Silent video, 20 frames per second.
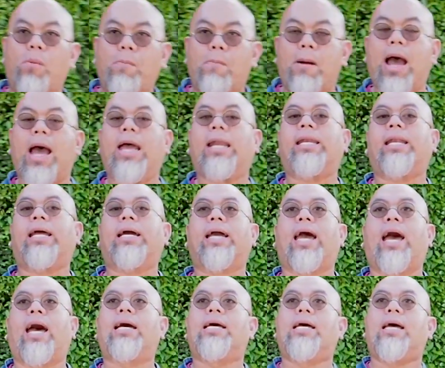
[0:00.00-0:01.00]
วบ้านนะ
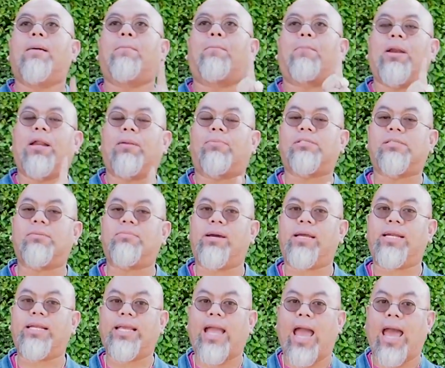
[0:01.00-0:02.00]
คะเปรียบเส
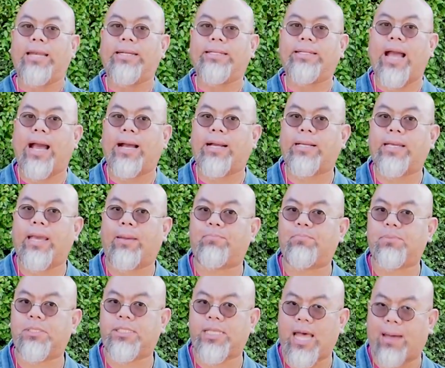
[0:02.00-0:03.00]
มือนการกักเก็บ
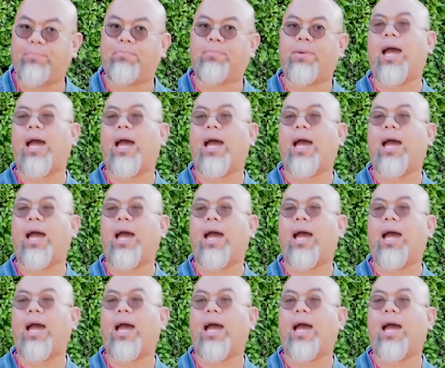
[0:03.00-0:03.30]
ทรัพย์